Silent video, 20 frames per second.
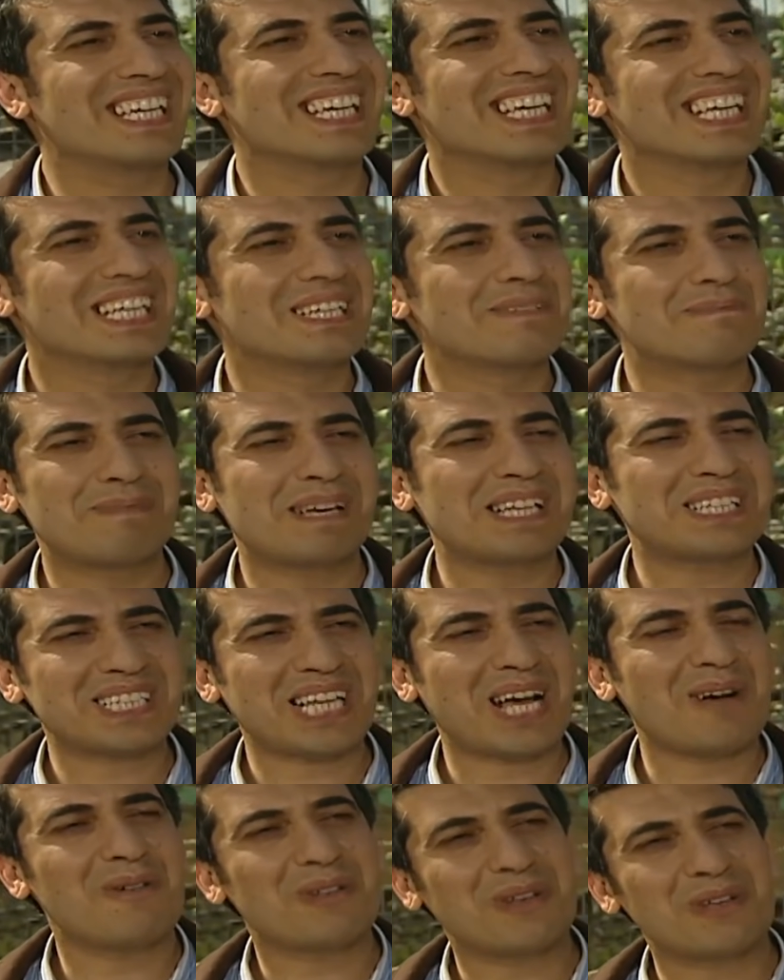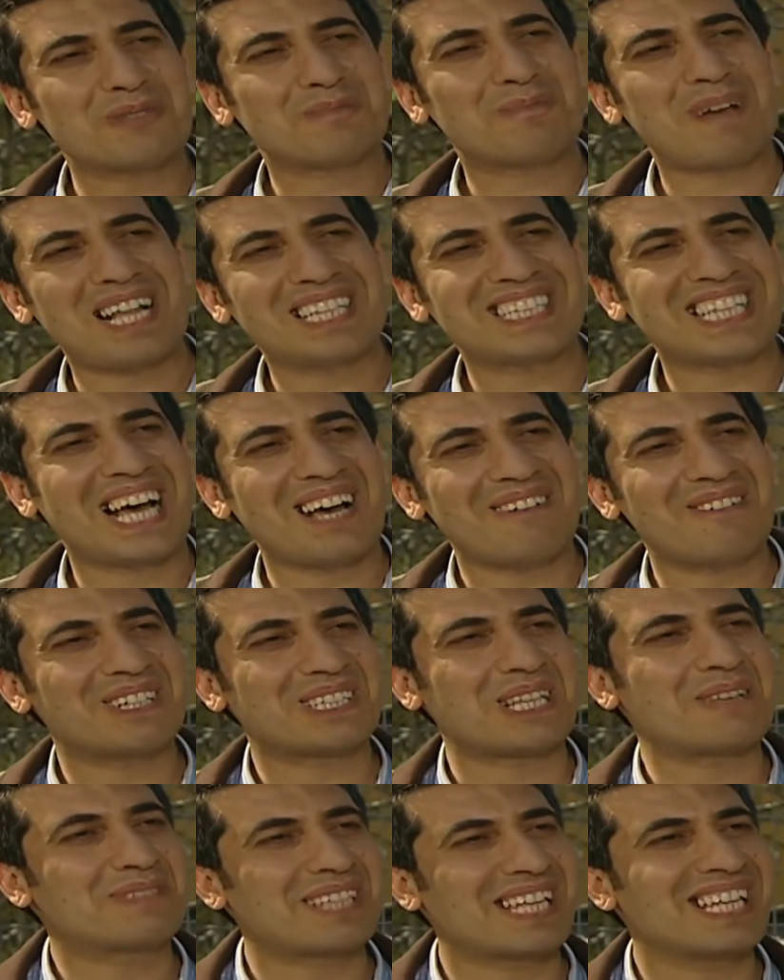شنو رايك اخلي خمسه
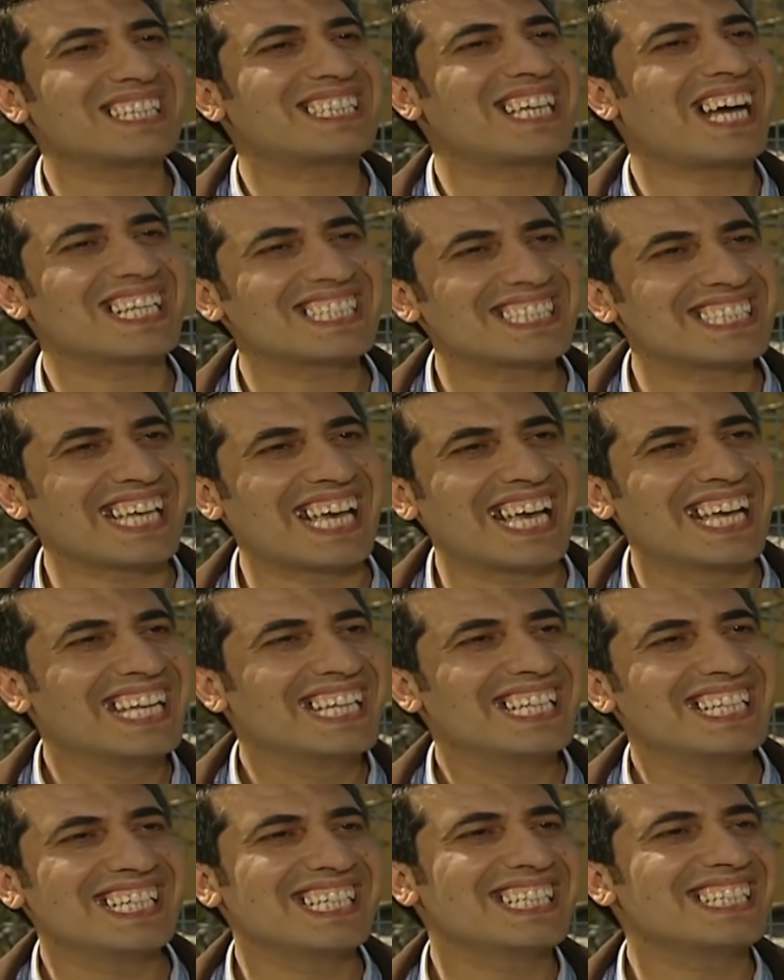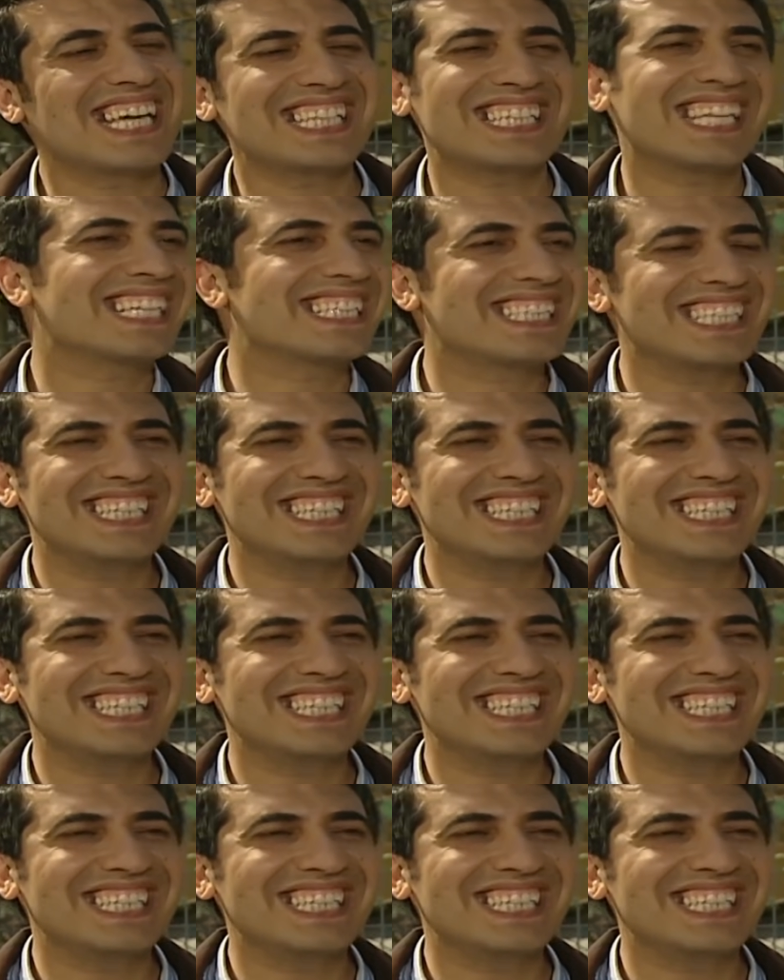بالسياره مالتك وتبيعهم ايش